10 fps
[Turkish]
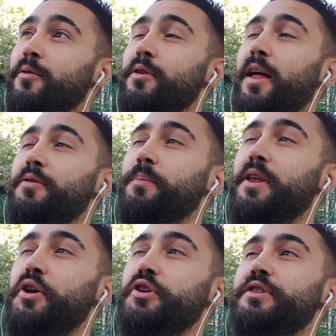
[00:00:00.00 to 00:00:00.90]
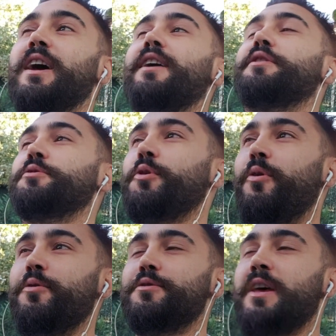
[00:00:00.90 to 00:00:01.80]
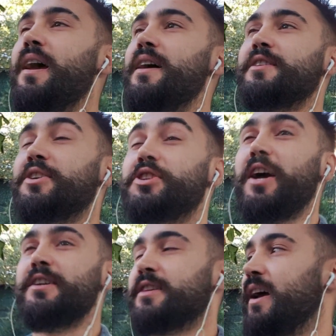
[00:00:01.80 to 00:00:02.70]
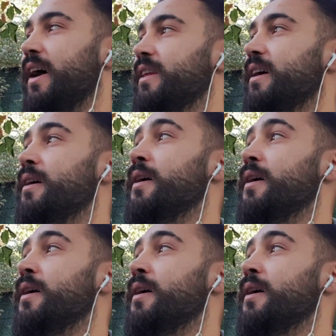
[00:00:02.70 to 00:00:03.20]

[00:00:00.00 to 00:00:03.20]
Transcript: Ulan bir de inşaatın soğuğuysa eğer, kış ayıysa yani.